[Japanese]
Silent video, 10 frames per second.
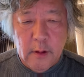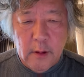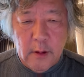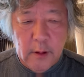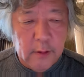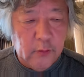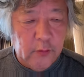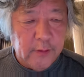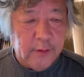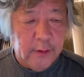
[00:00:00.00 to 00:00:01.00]
えー、っ
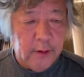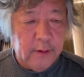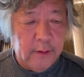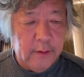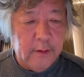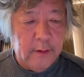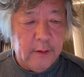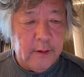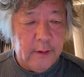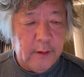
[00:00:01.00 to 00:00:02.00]
とですね、
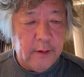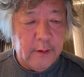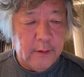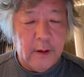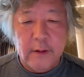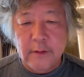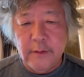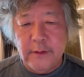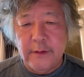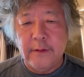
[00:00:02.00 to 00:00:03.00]
えー、
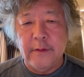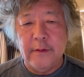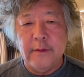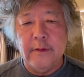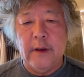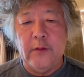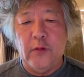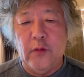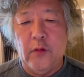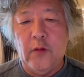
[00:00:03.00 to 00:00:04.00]
昨日、あのー、
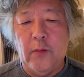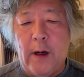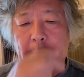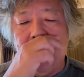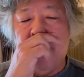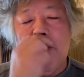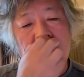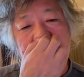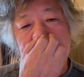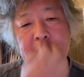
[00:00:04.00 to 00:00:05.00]
まあ、
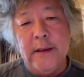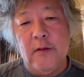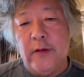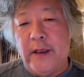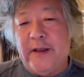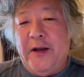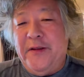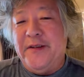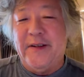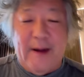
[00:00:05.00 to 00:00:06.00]
もらい事故だった
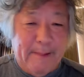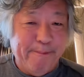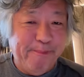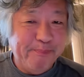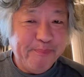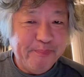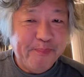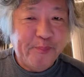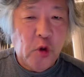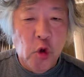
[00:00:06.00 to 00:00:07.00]
んですが、
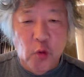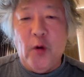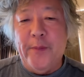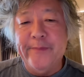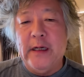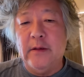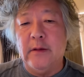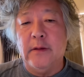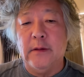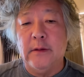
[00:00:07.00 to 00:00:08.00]
ほぼ、あ
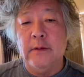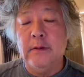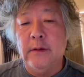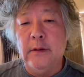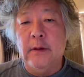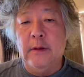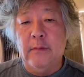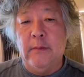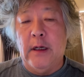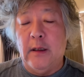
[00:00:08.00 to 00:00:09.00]

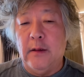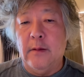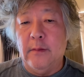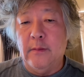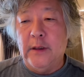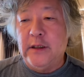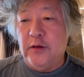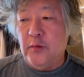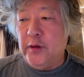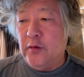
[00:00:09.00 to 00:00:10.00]
のー、まあ、町田
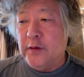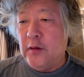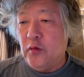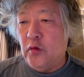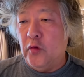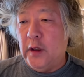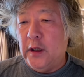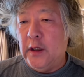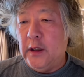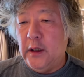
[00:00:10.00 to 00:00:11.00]
智弘さんの、
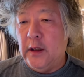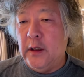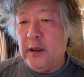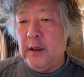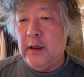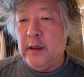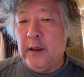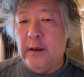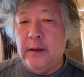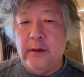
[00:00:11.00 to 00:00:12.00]

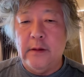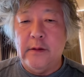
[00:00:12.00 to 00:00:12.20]
え